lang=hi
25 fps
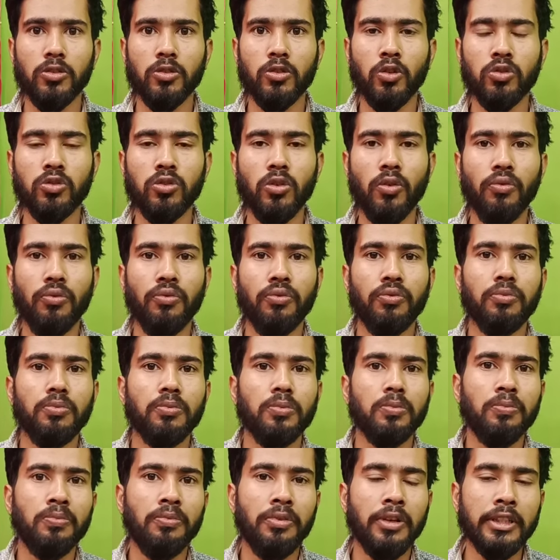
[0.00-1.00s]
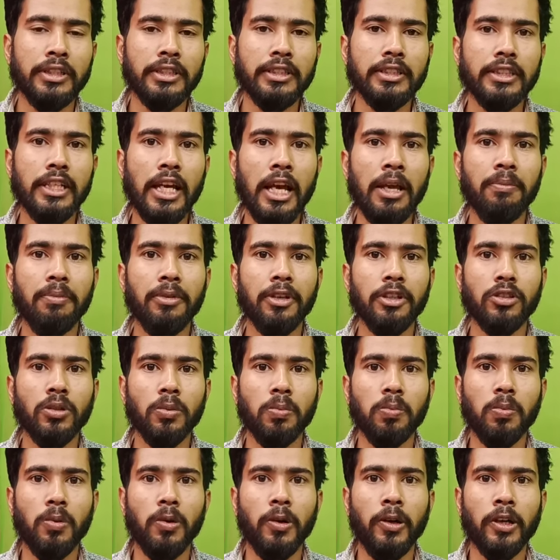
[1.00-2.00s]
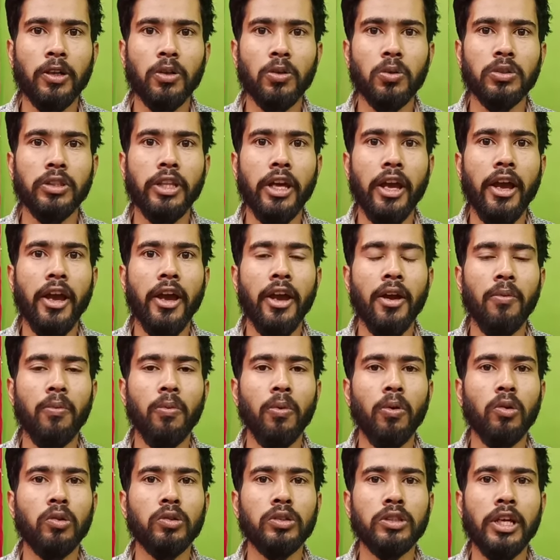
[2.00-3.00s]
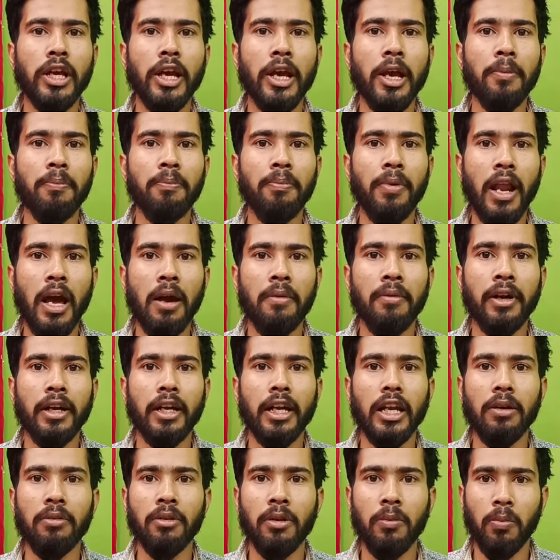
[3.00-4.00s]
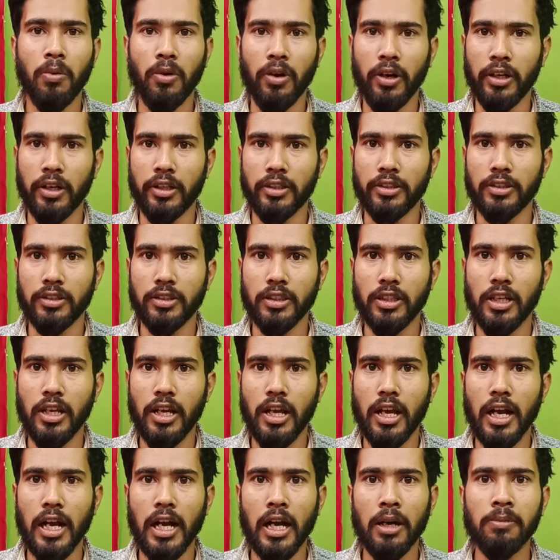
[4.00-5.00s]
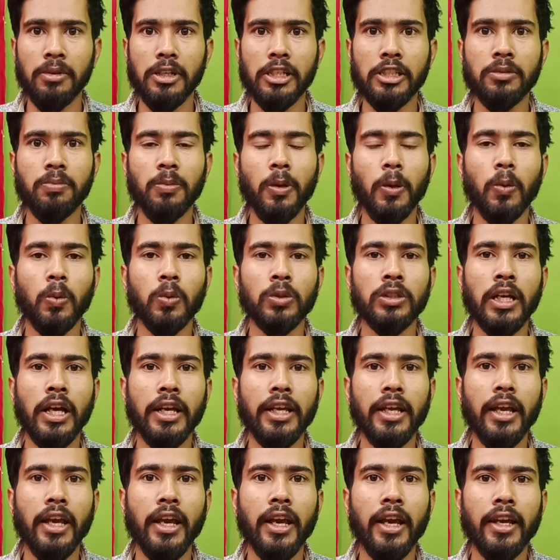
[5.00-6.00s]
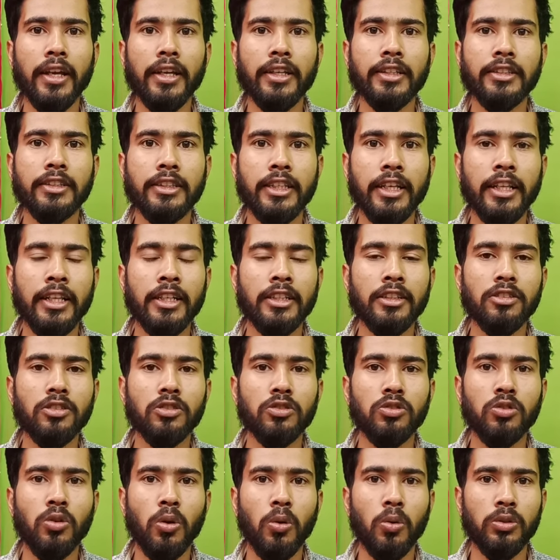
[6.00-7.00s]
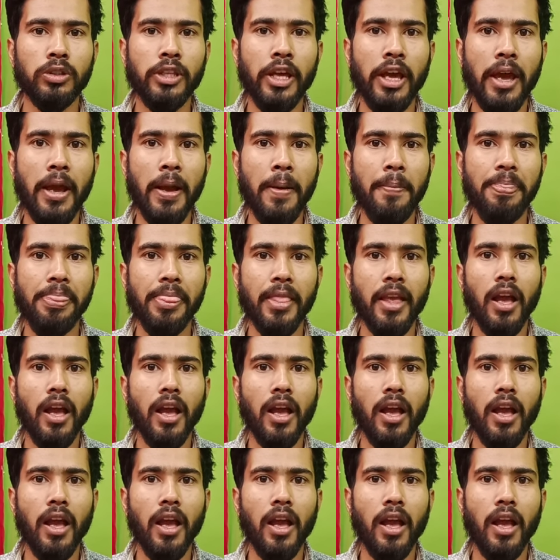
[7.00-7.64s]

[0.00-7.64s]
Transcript: दोस्तों फर्स्ट टाइप के जो प्रोडक्ट होते हैं वो होते हैं प्राइवेट लेवल प्रोडक्ट्स अब इसमें होता ये है कि सेलर्स जो होते हैं